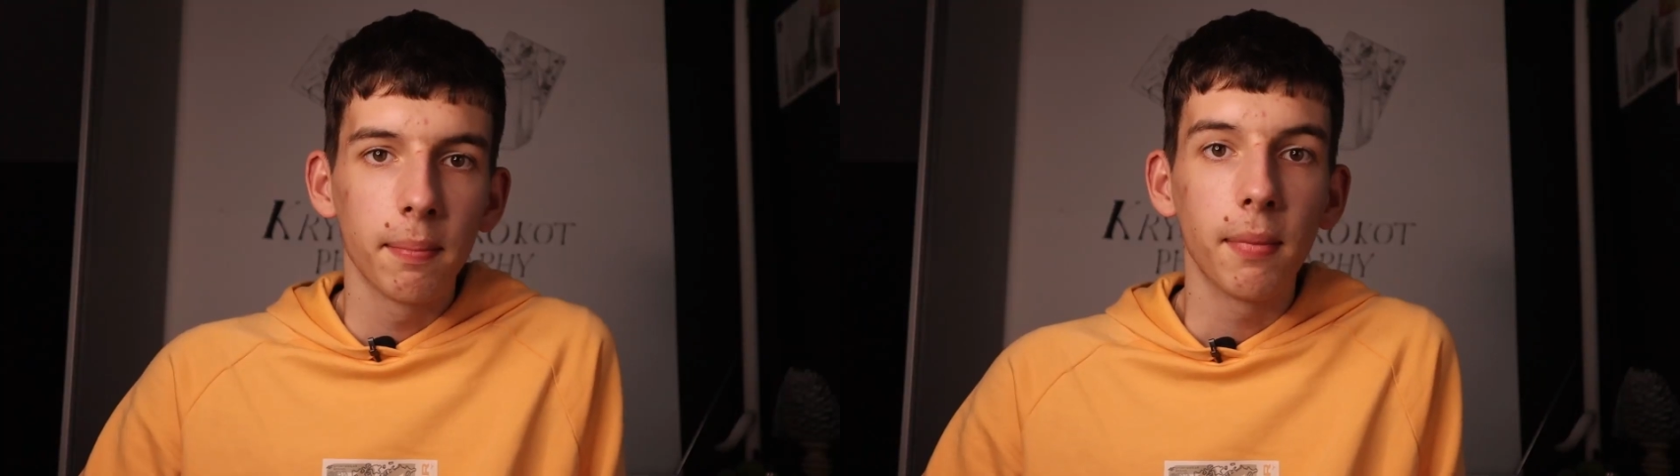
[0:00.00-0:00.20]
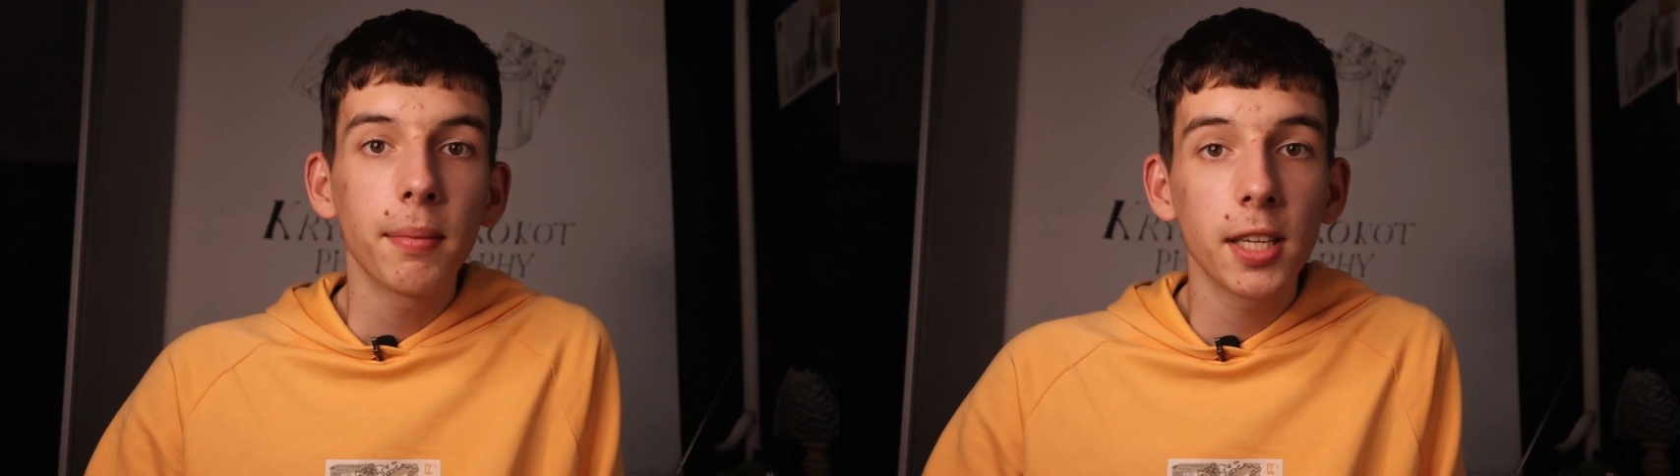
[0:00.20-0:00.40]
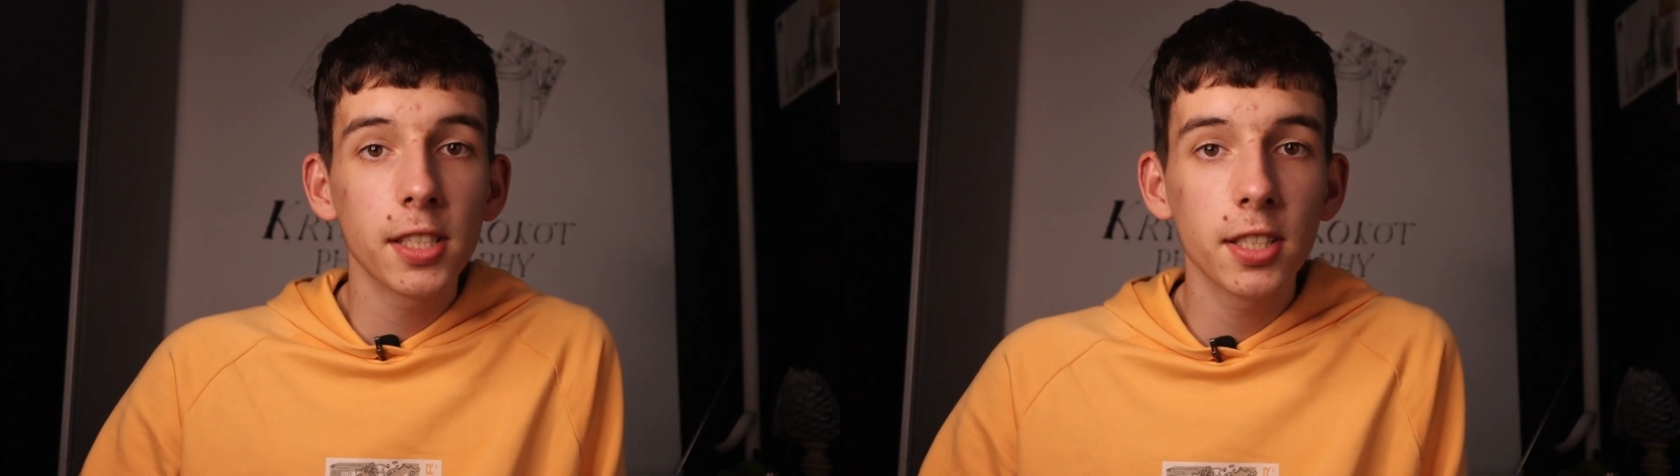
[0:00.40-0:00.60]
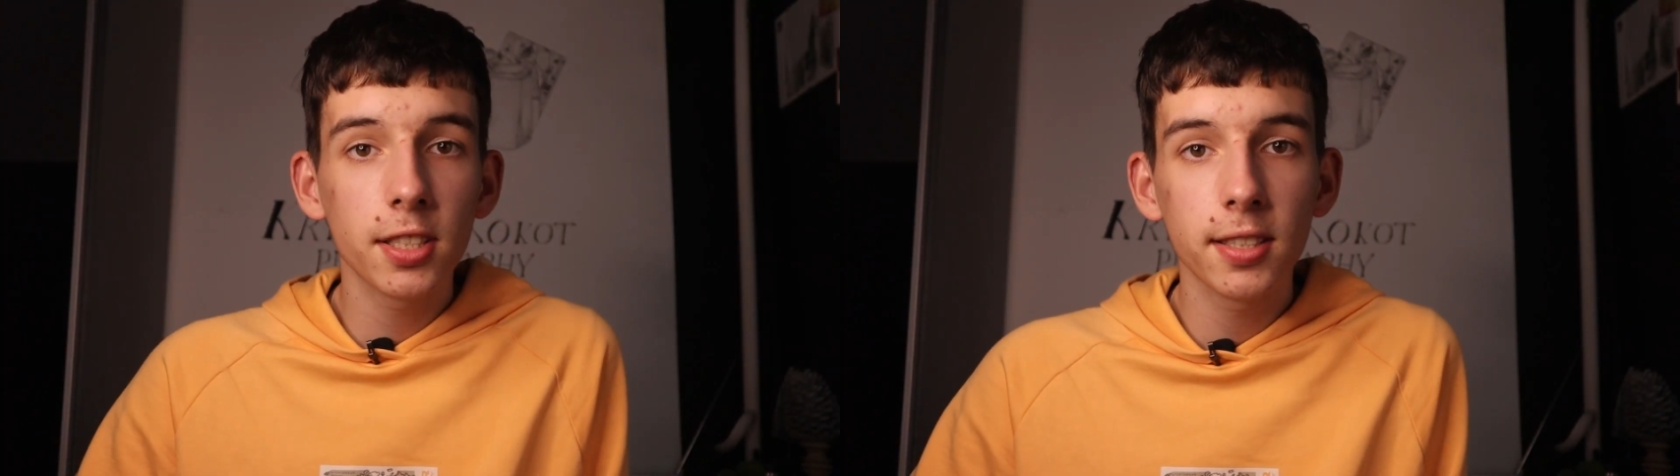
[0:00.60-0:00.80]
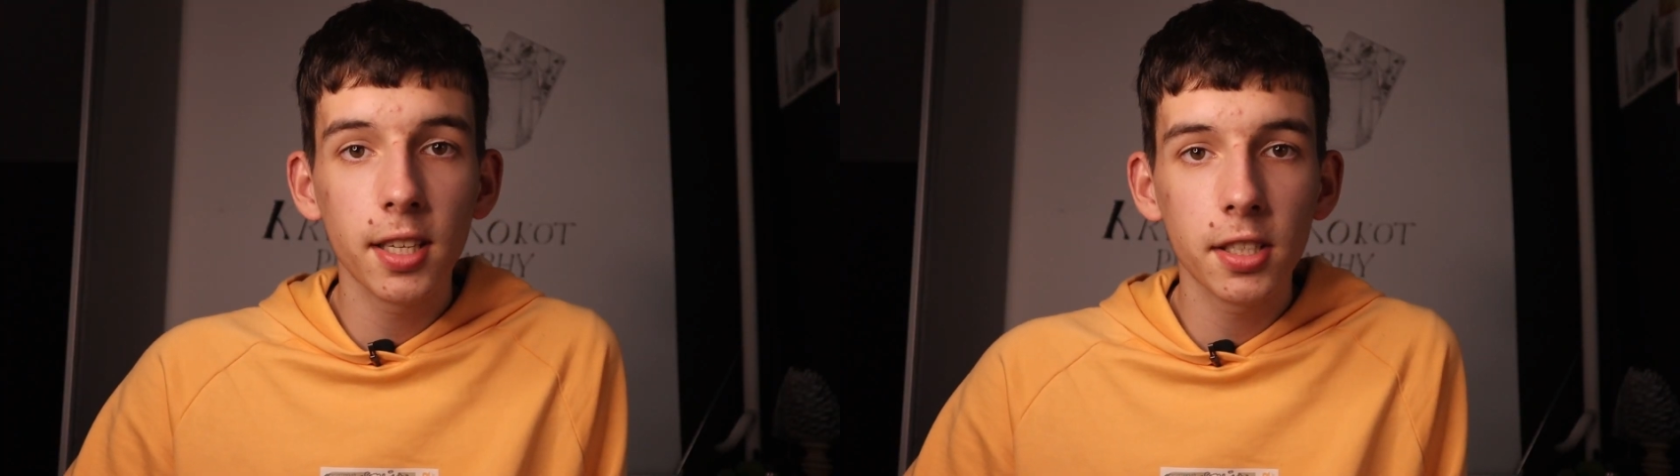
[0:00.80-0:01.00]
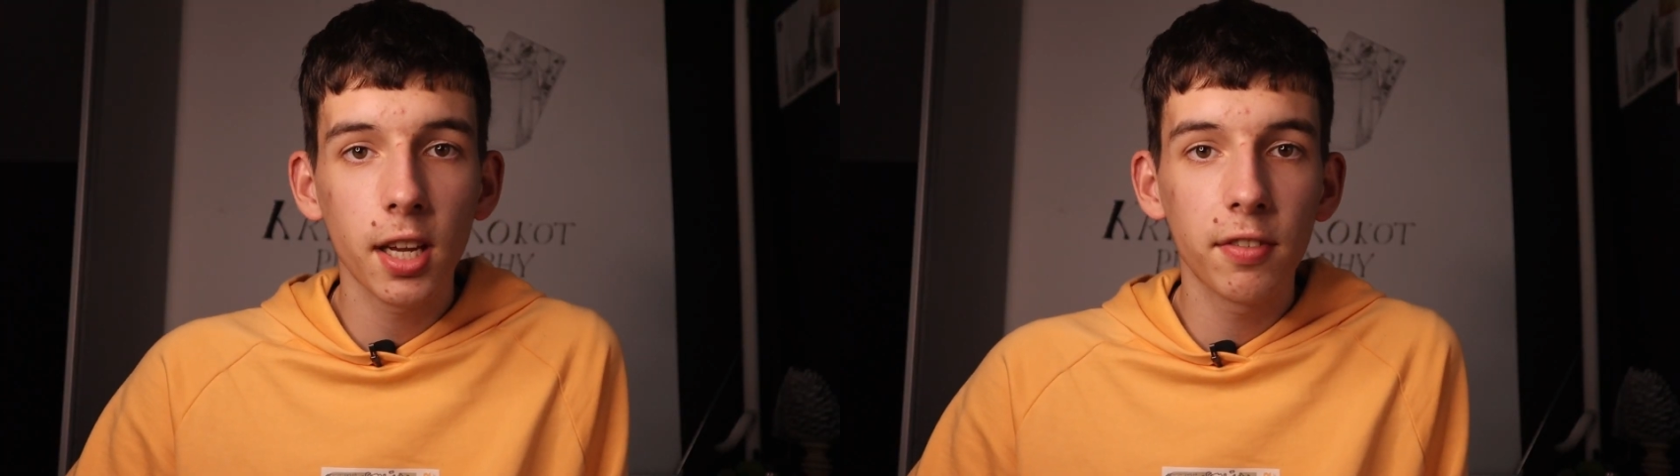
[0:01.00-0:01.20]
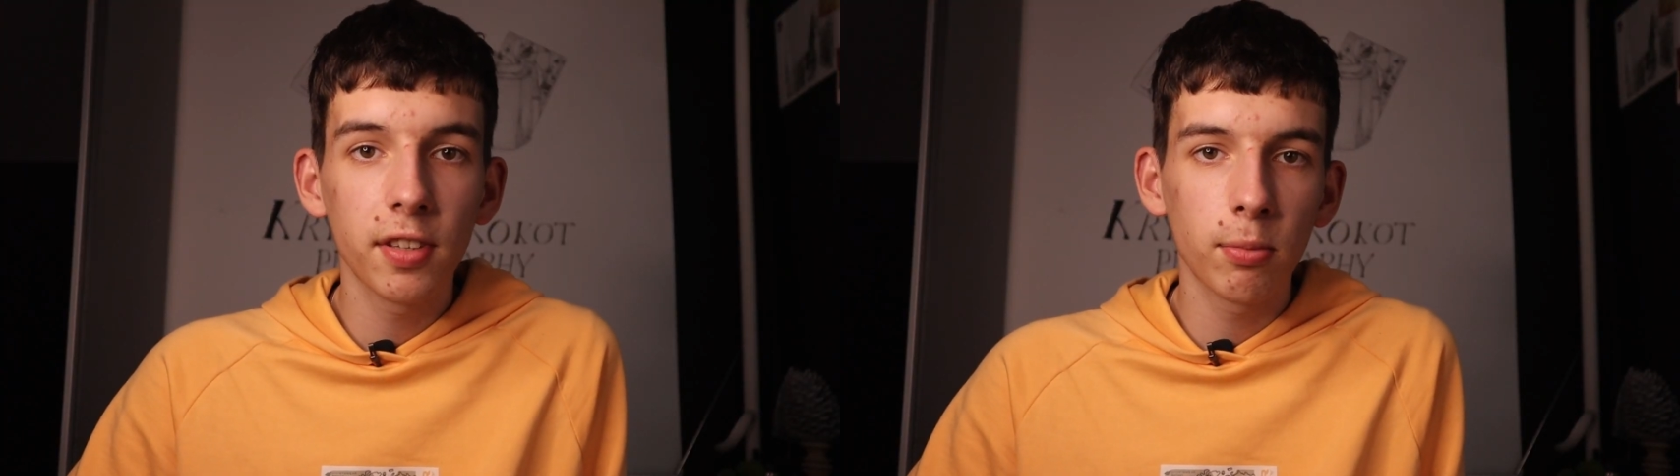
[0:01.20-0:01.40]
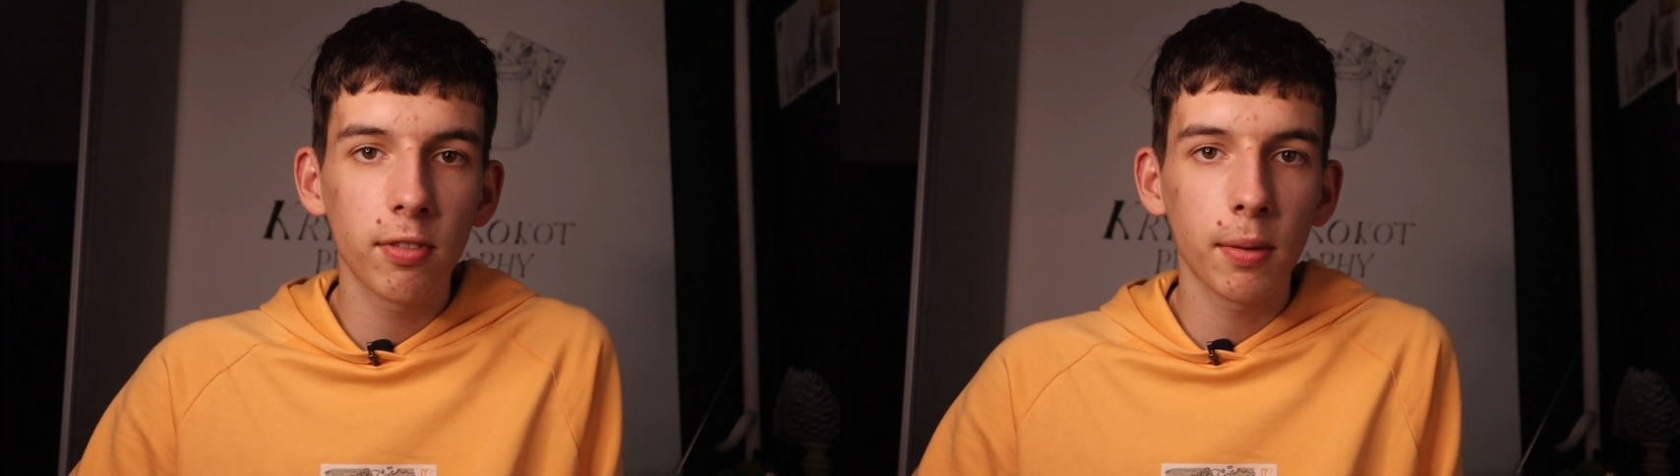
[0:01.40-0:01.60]
Mam nadzieję, że zdjęcia i
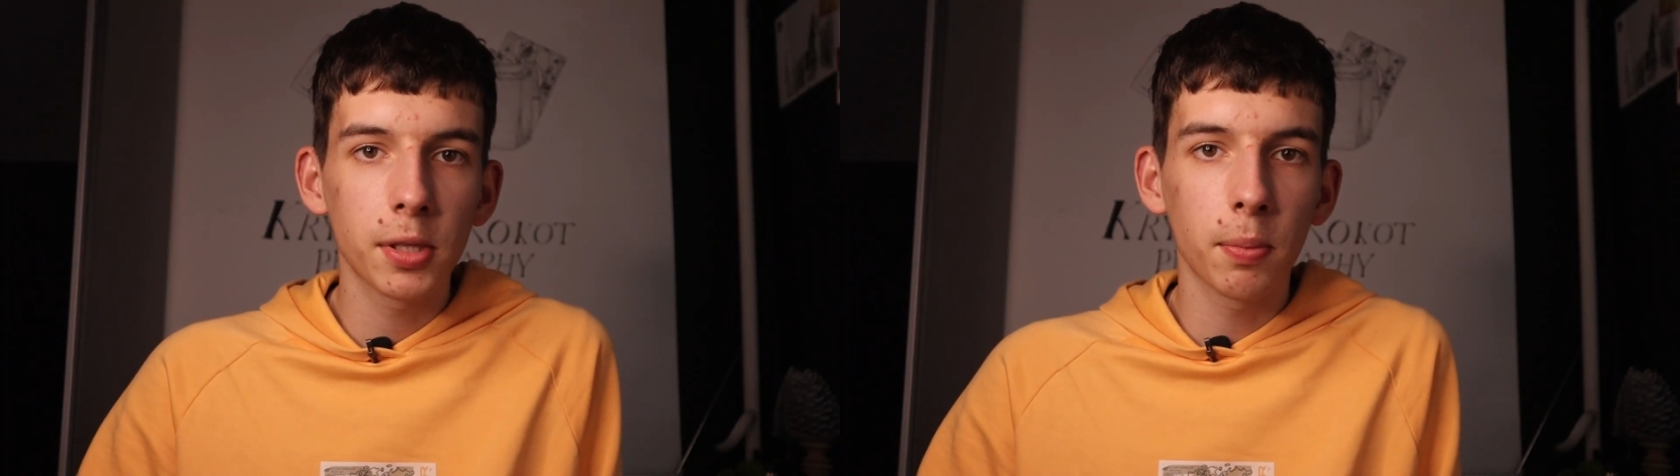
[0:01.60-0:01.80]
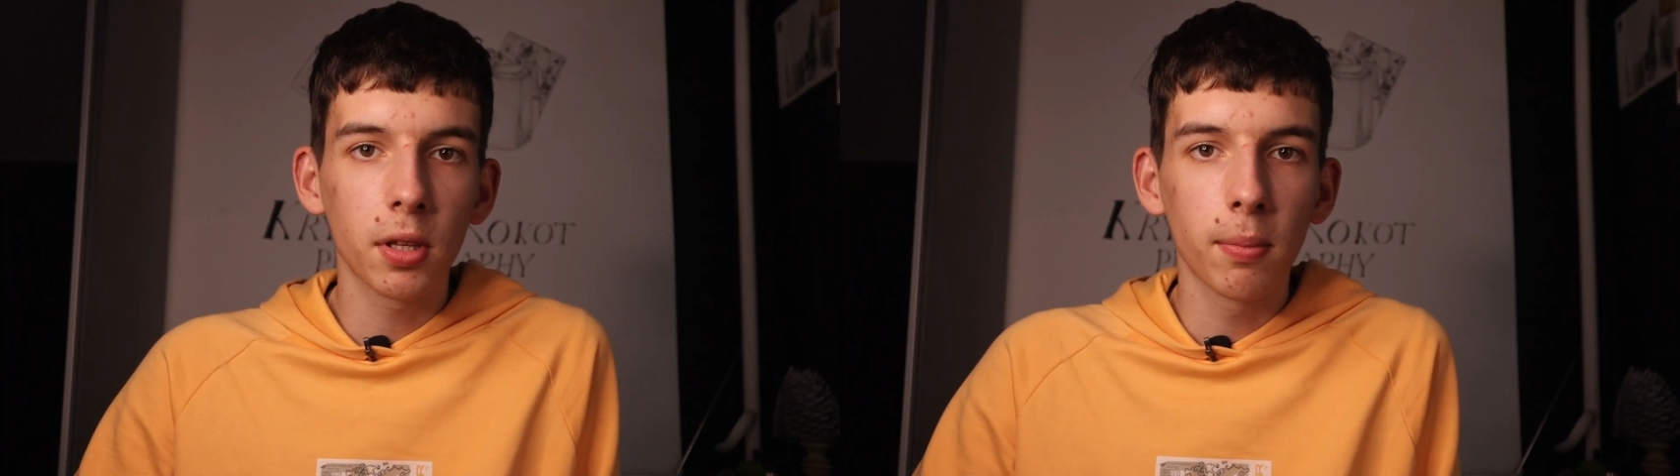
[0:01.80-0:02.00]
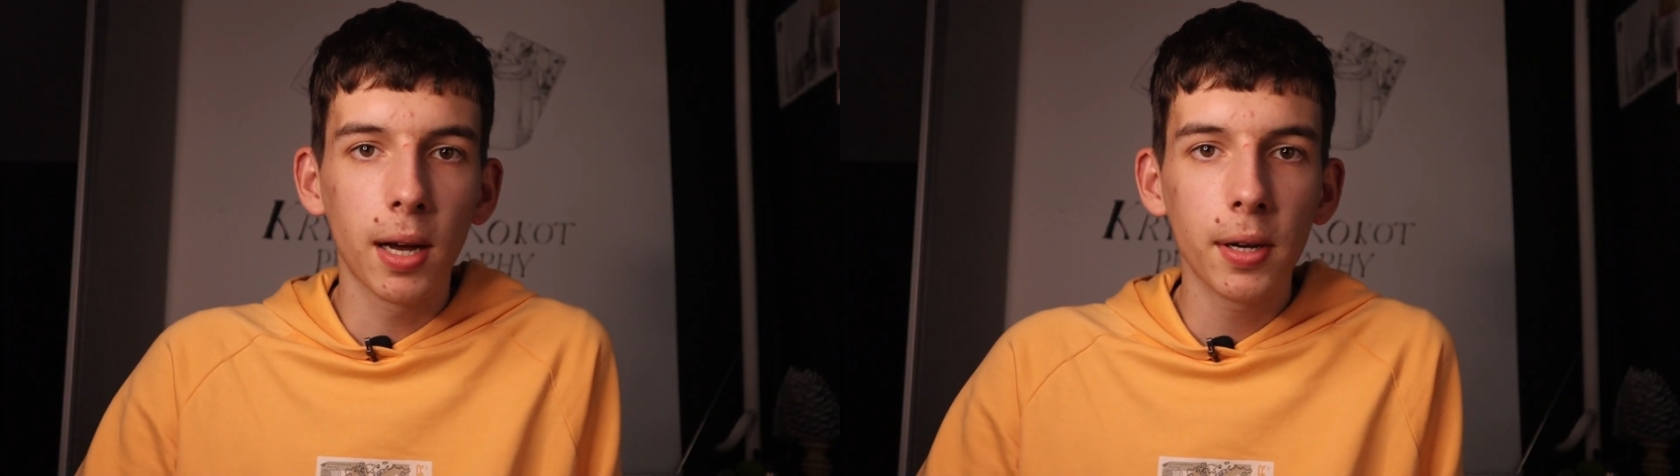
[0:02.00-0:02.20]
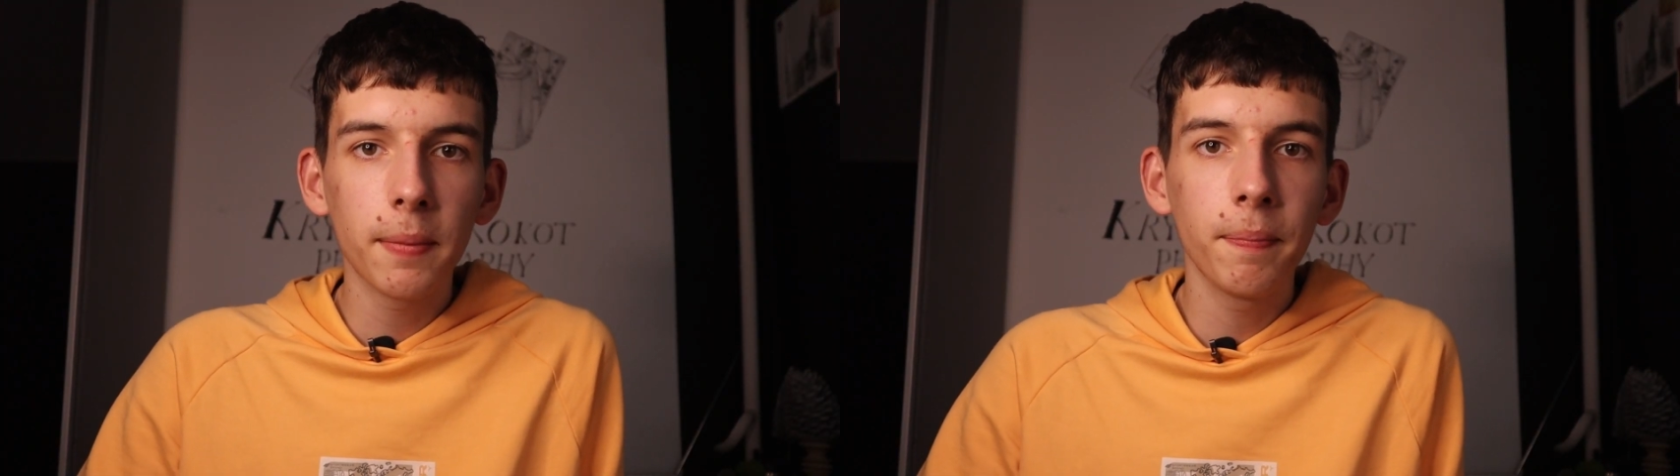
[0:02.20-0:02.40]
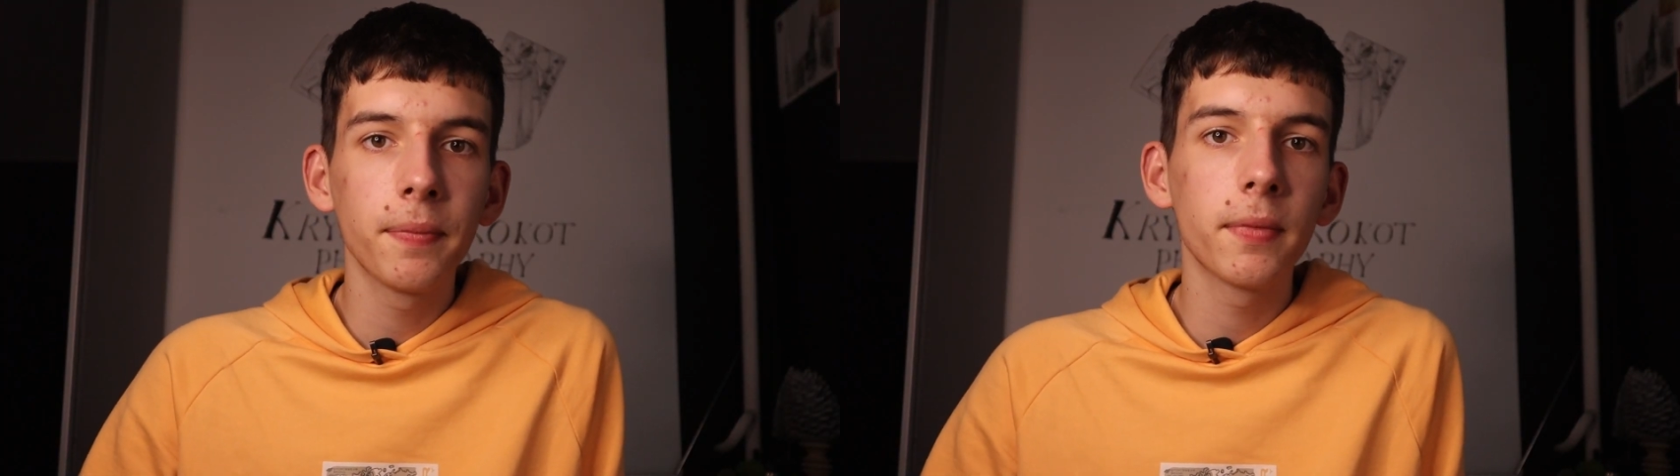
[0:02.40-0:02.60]
filmy Wam się podobały.